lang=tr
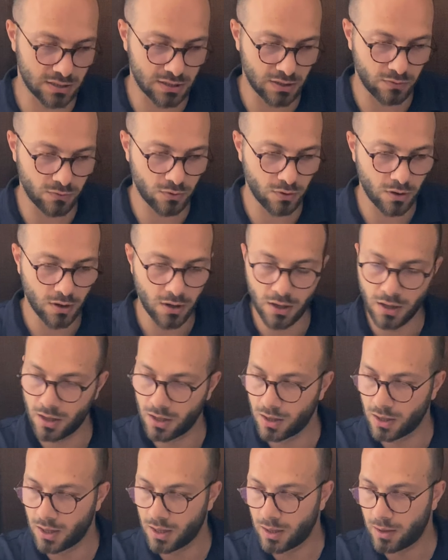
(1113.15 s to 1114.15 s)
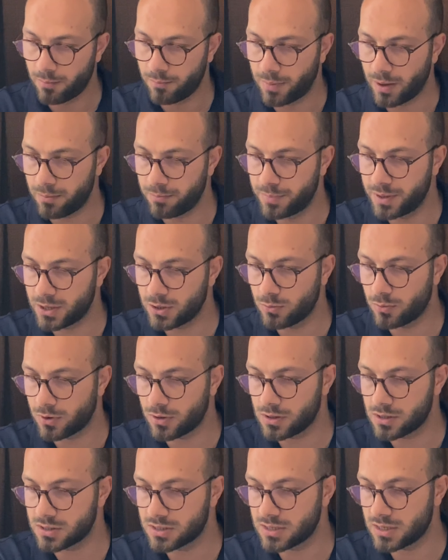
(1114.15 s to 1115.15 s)
seviyor. Ben bir
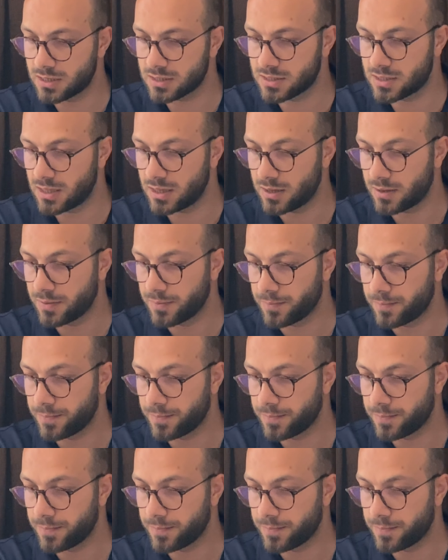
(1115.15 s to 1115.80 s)
numaralı cihazda